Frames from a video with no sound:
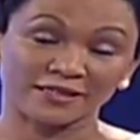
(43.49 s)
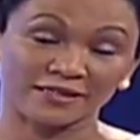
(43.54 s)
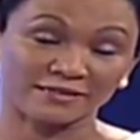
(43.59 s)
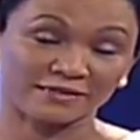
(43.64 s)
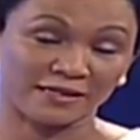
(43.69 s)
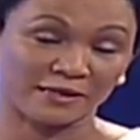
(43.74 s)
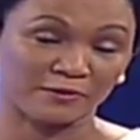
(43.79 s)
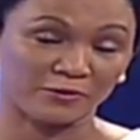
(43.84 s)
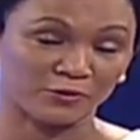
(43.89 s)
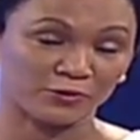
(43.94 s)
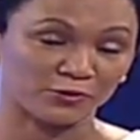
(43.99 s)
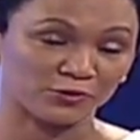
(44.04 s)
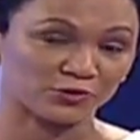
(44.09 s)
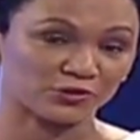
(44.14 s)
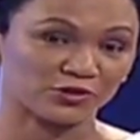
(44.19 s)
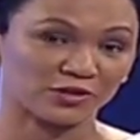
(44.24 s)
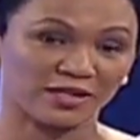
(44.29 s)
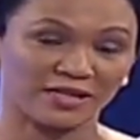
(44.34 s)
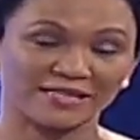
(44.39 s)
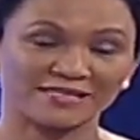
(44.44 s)
Ya
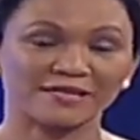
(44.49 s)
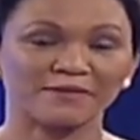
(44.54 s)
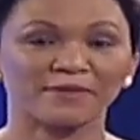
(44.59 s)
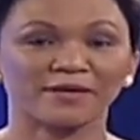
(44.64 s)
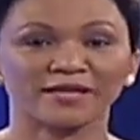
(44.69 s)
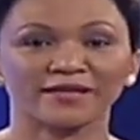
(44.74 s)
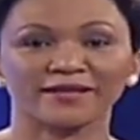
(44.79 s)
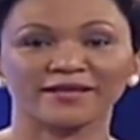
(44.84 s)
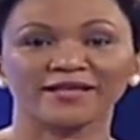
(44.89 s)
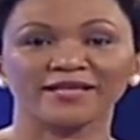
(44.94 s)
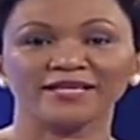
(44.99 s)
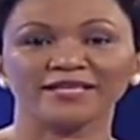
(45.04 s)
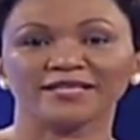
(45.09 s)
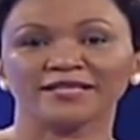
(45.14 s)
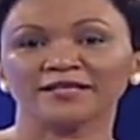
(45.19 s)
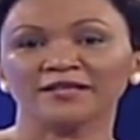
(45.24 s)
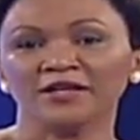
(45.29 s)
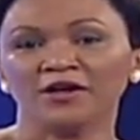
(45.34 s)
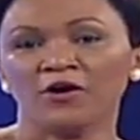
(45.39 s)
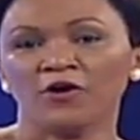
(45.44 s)
estamos, la semana
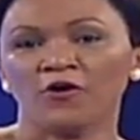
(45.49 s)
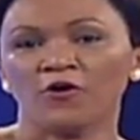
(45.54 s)
declina.